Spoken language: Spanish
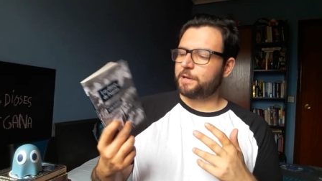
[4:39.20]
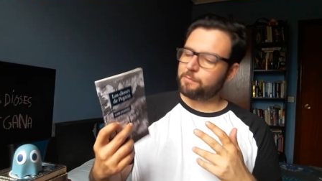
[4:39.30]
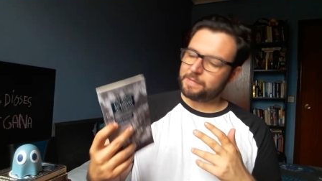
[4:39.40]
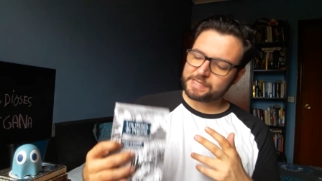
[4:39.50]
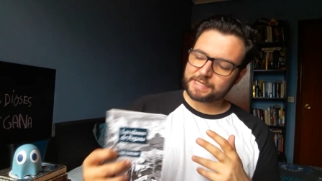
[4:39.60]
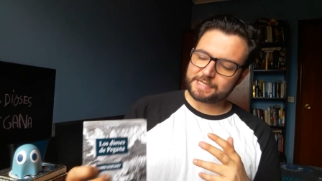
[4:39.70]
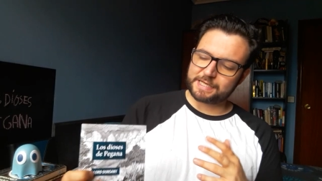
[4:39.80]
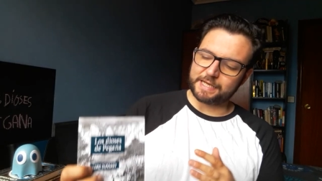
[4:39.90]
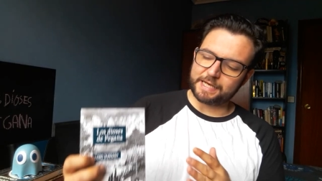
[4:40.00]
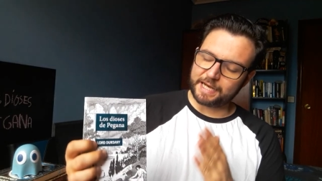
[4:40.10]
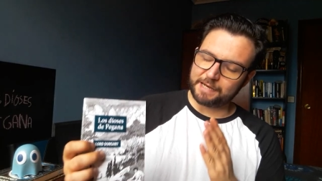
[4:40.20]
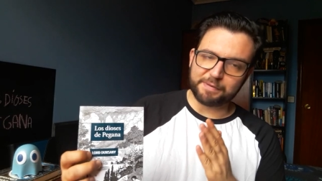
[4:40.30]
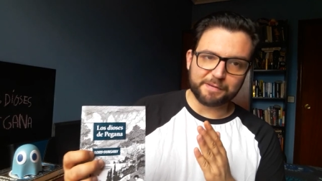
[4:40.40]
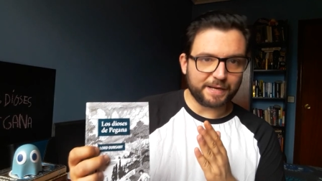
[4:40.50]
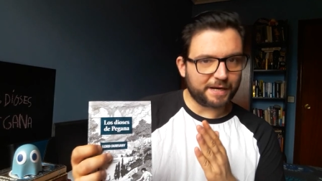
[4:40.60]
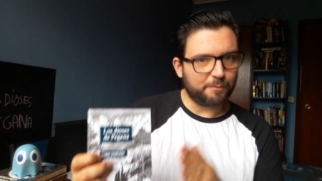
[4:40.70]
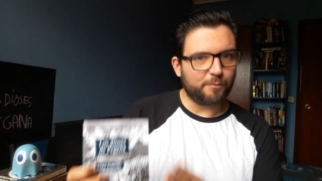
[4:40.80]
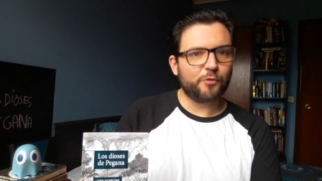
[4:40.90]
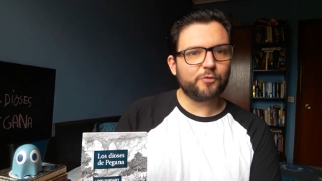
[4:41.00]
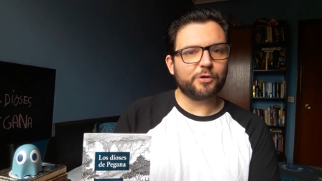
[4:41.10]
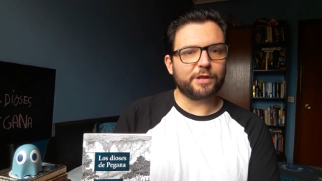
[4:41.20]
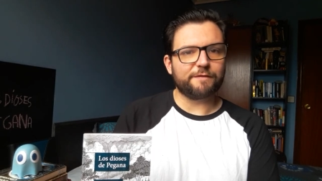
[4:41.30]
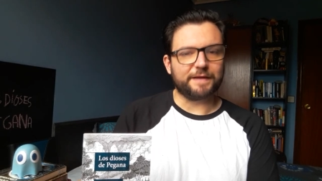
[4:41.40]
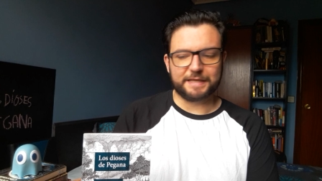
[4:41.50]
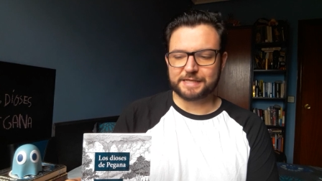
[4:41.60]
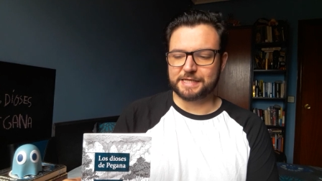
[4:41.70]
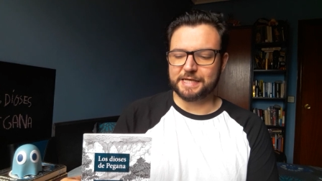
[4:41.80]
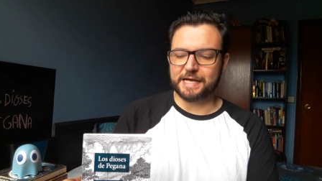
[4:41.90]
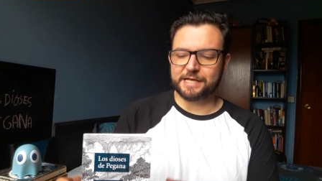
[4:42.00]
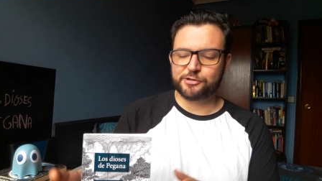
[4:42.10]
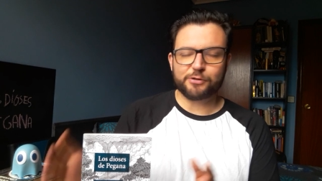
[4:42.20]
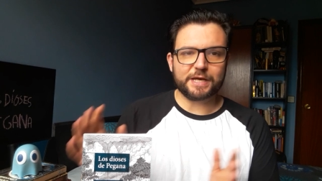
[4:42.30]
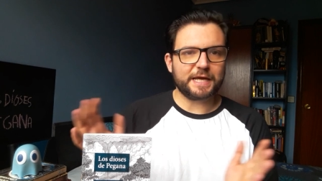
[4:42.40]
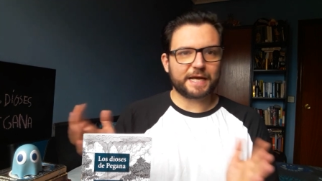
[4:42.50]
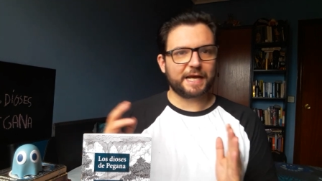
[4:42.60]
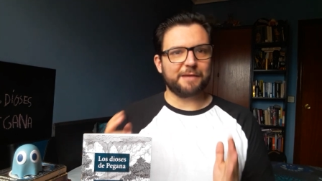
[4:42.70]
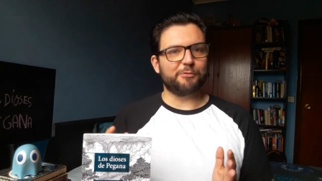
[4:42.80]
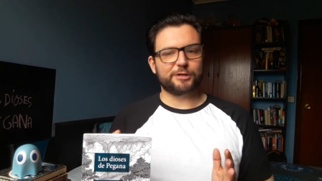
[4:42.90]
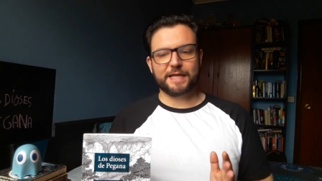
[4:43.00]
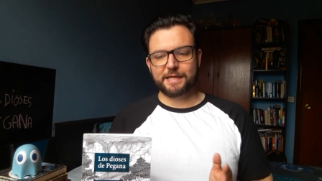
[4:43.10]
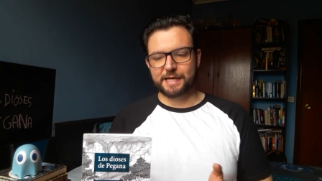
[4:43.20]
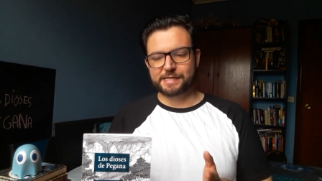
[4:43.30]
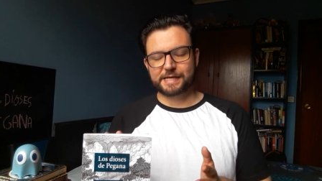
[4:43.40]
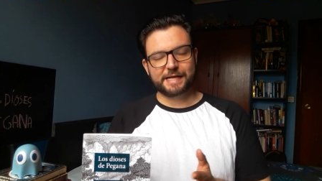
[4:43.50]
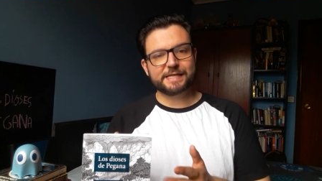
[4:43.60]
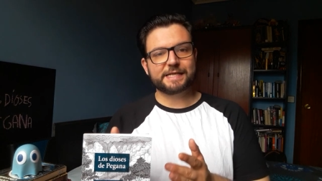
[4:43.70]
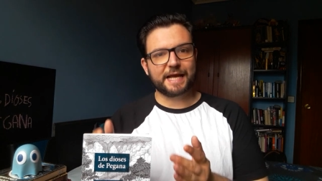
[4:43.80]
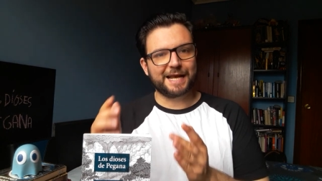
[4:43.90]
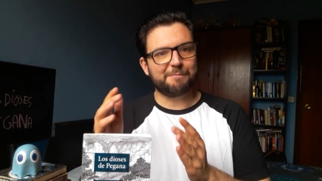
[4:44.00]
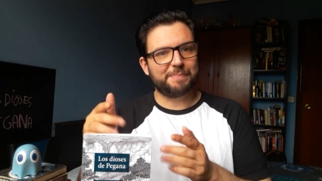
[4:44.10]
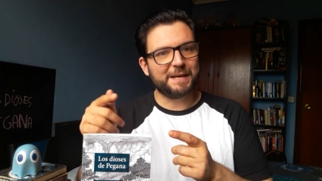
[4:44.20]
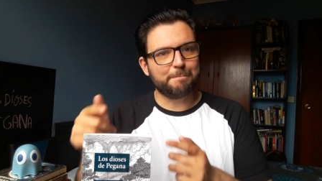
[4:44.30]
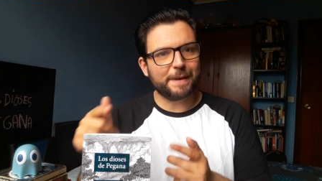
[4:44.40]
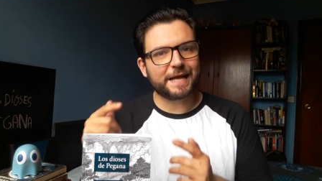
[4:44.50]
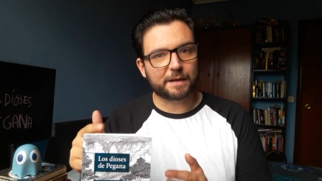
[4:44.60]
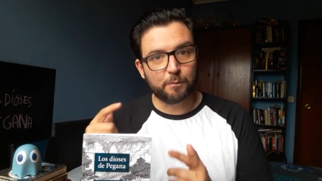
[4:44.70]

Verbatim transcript: Pero más que ser el primer mundo de fantasía, yo diría que la importancia es que es el primer